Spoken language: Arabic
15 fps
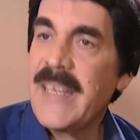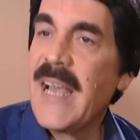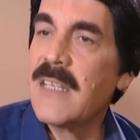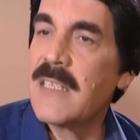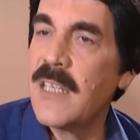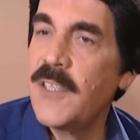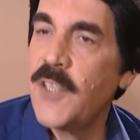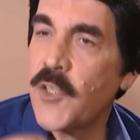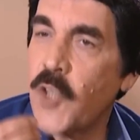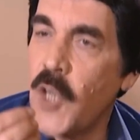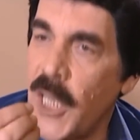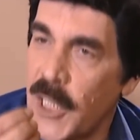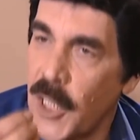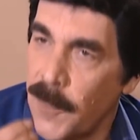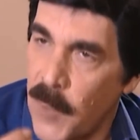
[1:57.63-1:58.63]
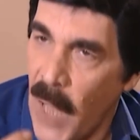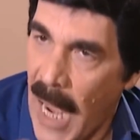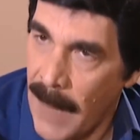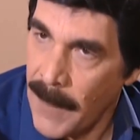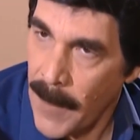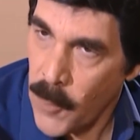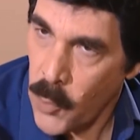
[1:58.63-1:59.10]
يا سيدي طلعت
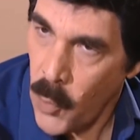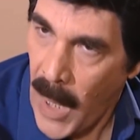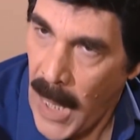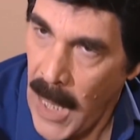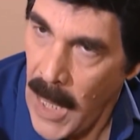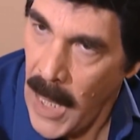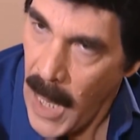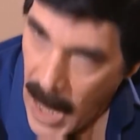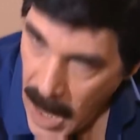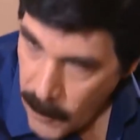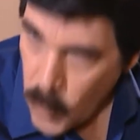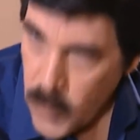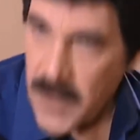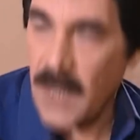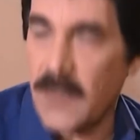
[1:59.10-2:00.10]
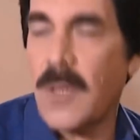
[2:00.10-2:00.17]
البضاعة ممنوعة قاموا